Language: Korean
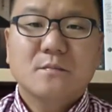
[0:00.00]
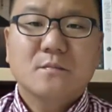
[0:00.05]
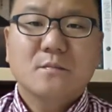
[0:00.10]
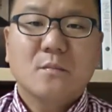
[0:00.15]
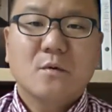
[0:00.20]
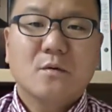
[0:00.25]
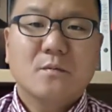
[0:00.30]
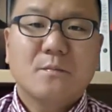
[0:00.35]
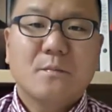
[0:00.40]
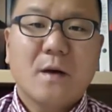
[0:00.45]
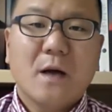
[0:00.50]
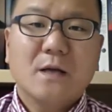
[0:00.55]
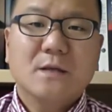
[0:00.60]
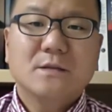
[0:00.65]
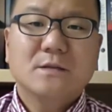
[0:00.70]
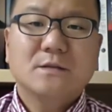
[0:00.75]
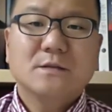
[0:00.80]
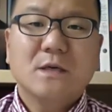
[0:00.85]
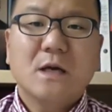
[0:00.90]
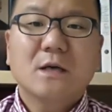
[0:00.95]
뭐
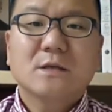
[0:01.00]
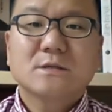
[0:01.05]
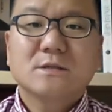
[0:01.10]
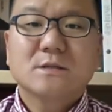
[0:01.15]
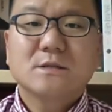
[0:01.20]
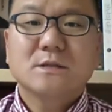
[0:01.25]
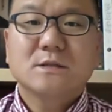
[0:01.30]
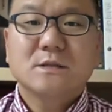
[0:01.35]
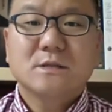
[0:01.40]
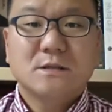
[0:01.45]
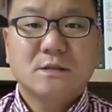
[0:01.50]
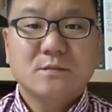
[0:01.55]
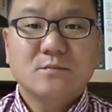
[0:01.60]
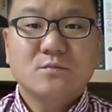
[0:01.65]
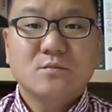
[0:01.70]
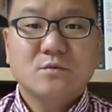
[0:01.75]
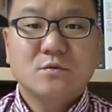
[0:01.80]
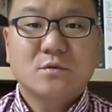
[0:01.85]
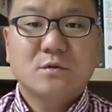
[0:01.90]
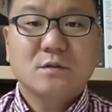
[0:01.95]
반양지
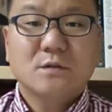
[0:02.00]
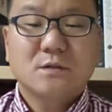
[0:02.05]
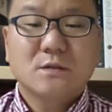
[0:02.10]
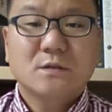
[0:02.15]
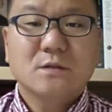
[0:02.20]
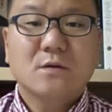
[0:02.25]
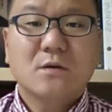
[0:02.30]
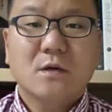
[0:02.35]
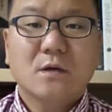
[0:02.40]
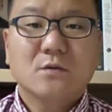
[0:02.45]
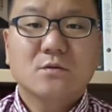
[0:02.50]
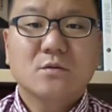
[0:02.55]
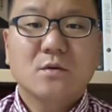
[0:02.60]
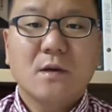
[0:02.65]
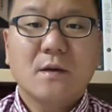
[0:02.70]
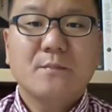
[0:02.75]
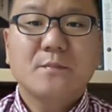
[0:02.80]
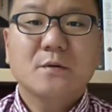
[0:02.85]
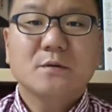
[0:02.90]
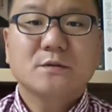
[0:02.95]
식물이 들어가도
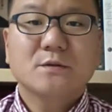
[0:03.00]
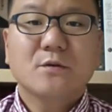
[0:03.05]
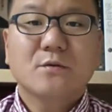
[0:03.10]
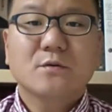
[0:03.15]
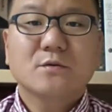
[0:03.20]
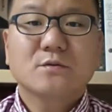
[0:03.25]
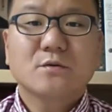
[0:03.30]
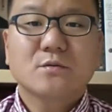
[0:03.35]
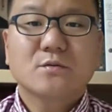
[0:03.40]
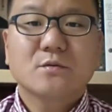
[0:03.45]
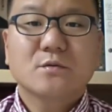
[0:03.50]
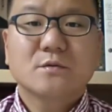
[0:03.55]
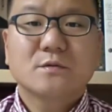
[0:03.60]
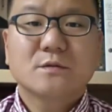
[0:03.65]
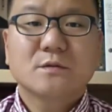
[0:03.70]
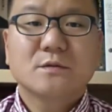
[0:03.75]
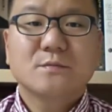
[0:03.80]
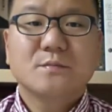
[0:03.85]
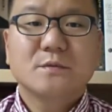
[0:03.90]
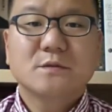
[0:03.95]
햇볕이 어느 정도
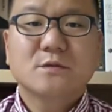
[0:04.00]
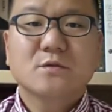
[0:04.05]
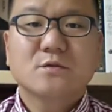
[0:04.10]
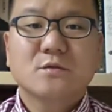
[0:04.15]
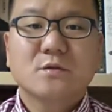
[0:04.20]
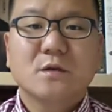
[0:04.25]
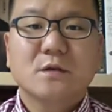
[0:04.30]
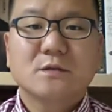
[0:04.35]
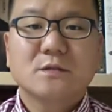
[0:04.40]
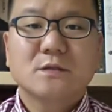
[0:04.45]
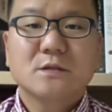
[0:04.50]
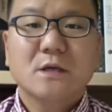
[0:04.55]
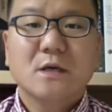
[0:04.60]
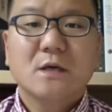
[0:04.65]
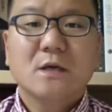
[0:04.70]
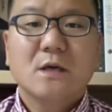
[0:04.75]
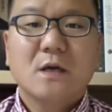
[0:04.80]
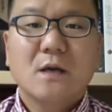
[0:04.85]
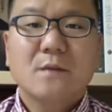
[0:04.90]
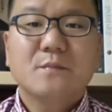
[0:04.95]
그 비춰줘야지
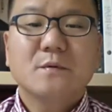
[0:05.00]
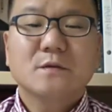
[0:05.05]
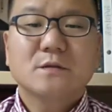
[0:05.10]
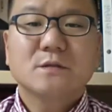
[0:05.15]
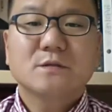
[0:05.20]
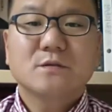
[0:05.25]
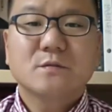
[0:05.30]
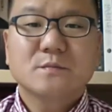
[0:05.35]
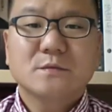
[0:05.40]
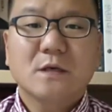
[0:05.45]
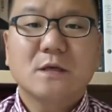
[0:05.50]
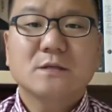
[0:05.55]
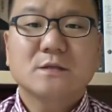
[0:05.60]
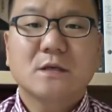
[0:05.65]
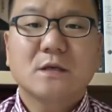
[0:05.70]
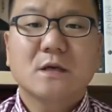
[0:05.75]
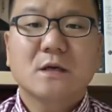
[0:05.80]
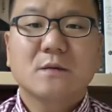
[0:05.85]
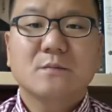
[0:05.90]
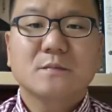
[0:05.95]
햇볕이 좀 잘
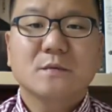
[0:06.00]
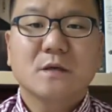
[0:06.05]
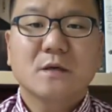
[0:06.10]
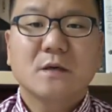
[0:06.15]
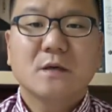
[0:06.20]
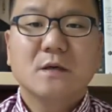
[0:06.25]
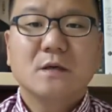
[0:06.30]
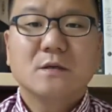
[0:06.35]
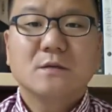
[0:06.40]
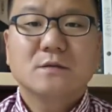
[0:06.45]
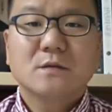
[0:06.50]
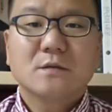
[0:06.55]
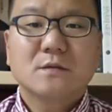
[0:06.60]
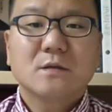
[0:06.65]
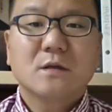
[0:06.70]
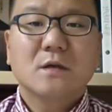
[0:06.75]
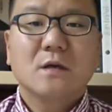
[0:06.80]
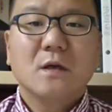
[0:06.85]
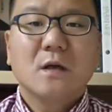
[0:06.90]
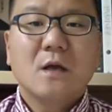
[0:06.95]
자라갑니다.
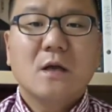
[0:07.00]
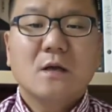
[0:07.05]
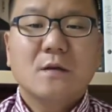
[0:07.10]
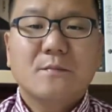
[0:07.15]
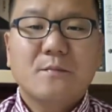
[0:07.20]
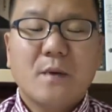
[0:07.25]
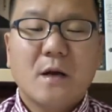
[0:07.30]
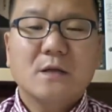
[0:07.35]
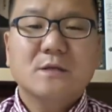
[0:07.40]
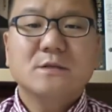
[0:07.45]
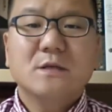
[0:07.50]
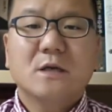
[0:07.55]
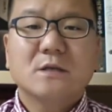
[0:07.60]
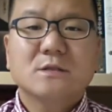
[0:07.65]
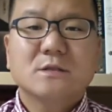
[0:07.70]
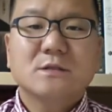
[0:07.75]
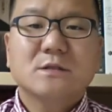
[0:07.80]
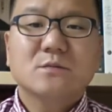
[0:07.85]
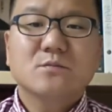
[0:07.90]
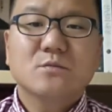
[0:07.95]
근데
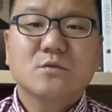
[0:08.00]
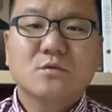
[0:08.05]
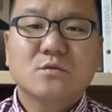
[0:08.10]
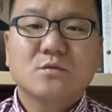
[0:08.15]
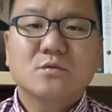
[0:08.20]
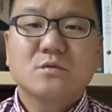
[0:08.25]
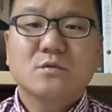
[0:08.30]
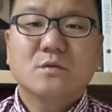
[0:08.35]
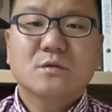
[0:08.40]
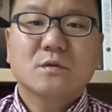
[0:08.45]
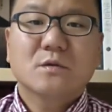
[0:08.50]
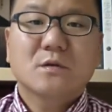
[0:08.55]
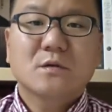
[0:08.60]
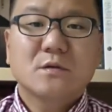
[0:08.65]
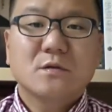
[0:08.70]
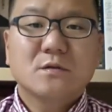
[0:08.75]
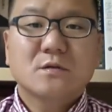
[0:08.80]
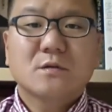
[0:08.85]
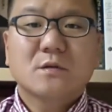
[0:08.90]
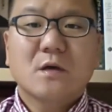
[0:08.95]
반양지 식물도
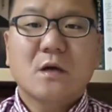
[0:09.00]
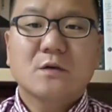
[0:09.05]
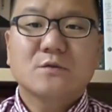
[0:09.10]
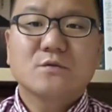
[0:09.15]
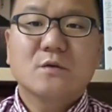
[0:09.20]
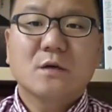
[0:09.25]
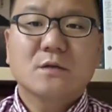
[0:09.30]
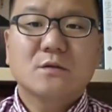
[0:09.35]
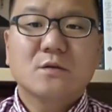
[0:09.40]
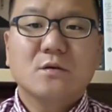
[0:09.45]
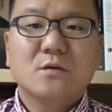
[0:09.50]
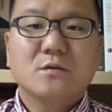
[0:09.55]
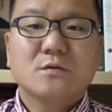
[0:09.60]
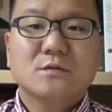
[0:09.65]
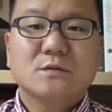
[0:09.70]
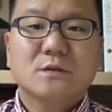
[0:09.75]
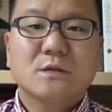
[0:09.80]
그 가져가서